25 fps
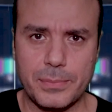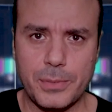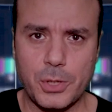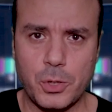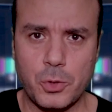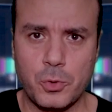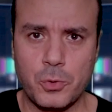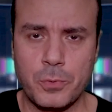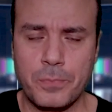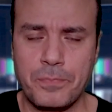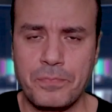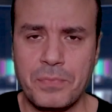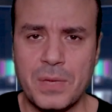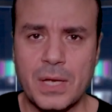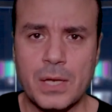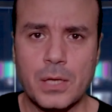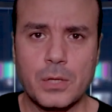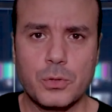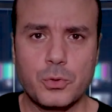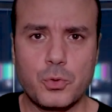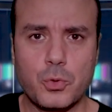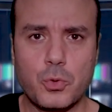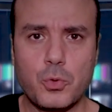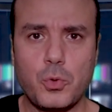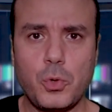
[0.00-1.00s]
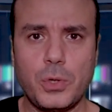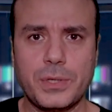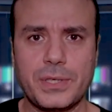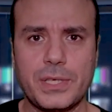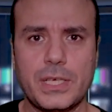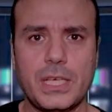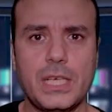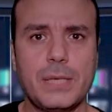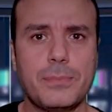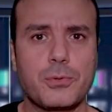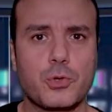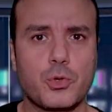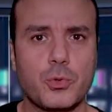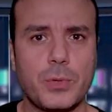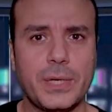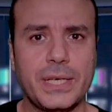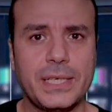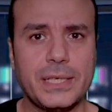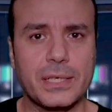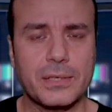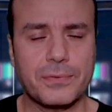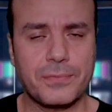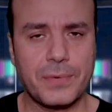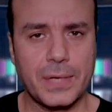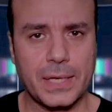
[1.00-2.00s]
تبيعهم تروح تجيب
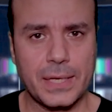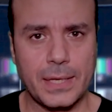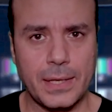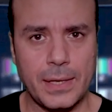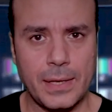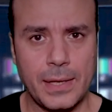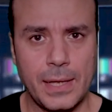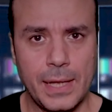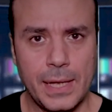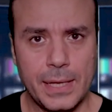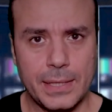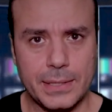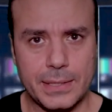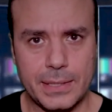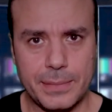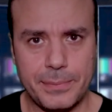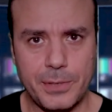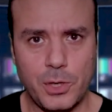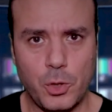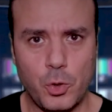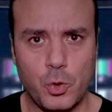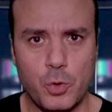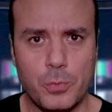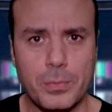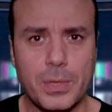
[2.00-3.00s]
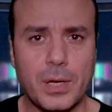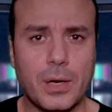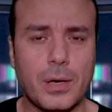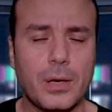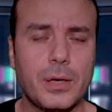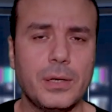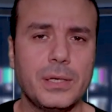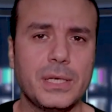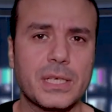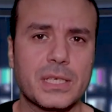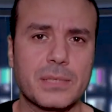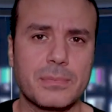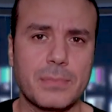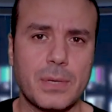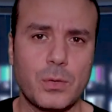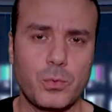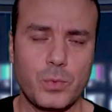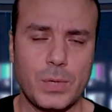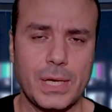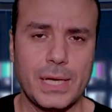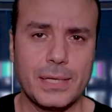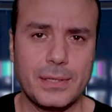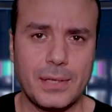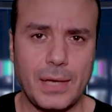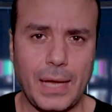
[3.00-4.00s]
شويه فاكهه تبيعهم لغايه ما
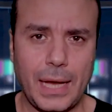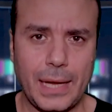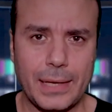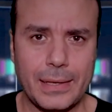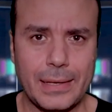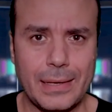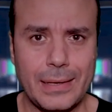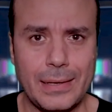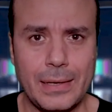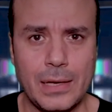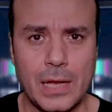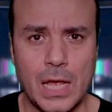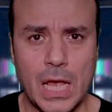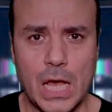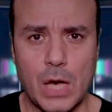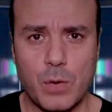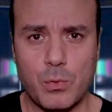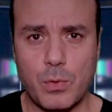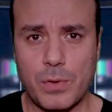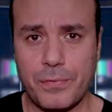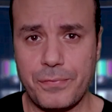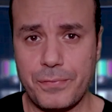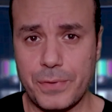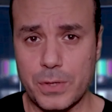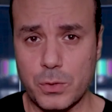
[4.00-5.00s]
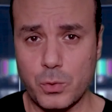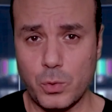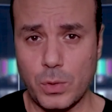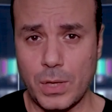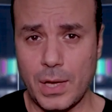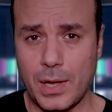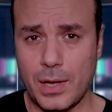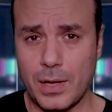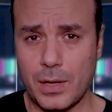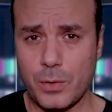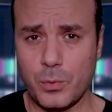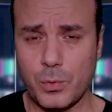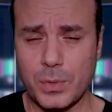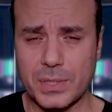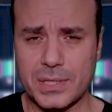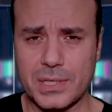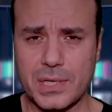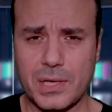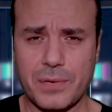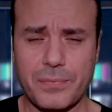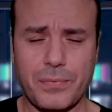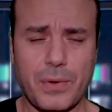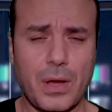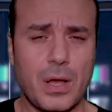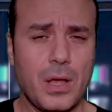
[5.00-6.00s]
اولاد الحلال وفروا لها
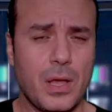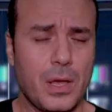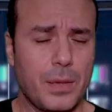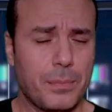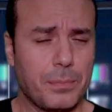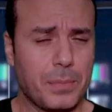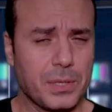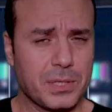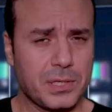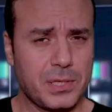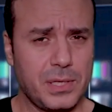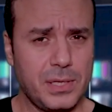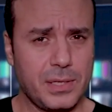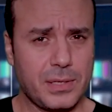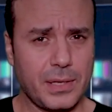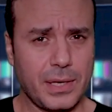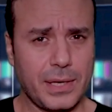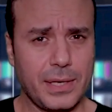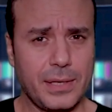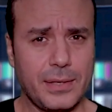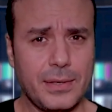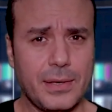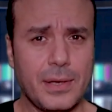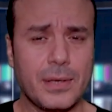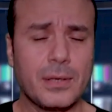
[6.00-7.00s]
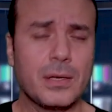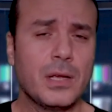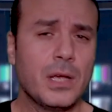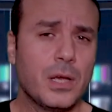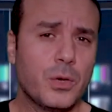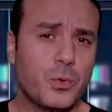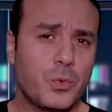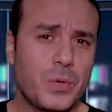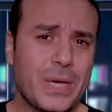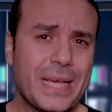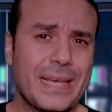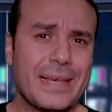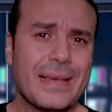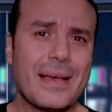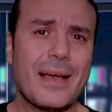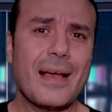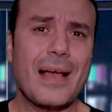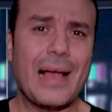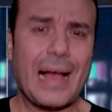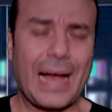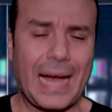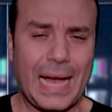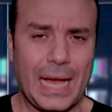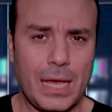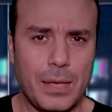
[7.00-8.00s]
وظيفه بسيطه جدا
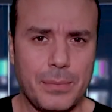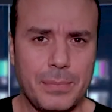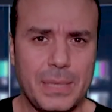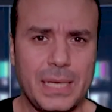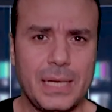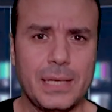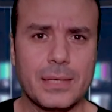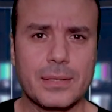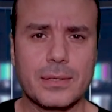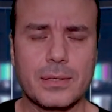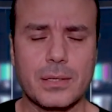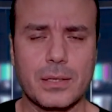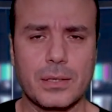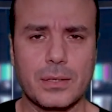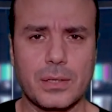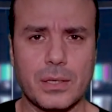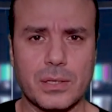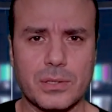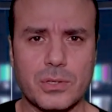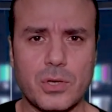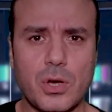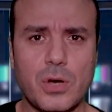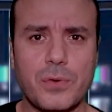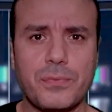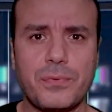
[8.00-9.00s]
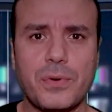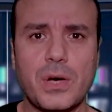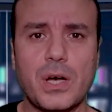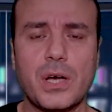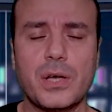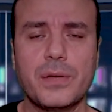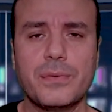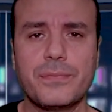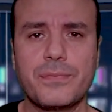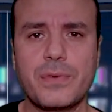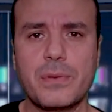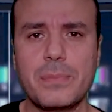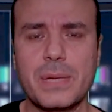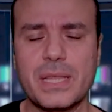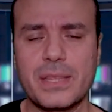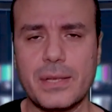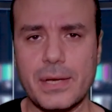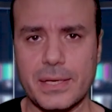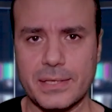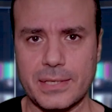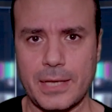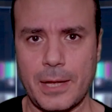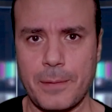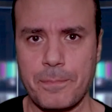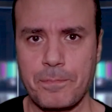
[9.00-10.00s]
وهي عامله نظافه في
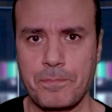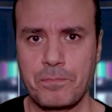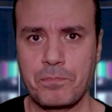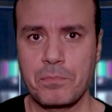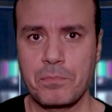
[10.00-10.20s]
مدرسه